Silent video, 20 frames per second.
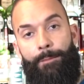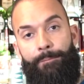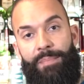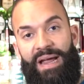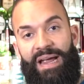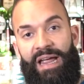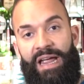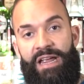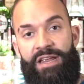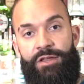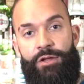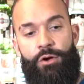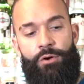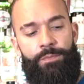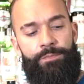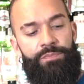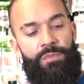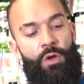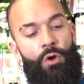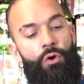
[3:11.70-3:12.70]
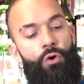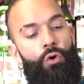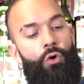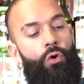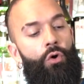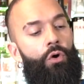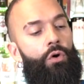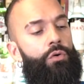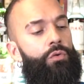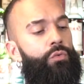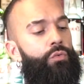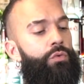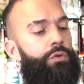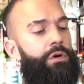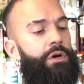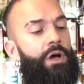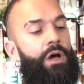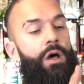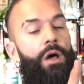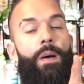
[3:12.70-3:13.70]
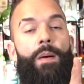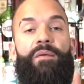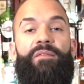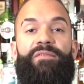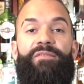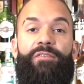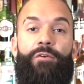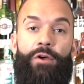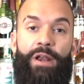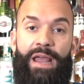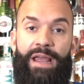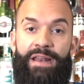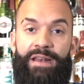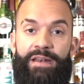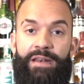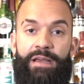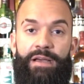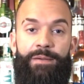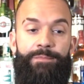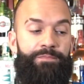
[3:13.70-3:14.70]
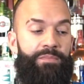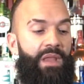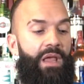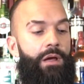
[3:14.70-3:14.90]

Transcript: pequeño con un forend.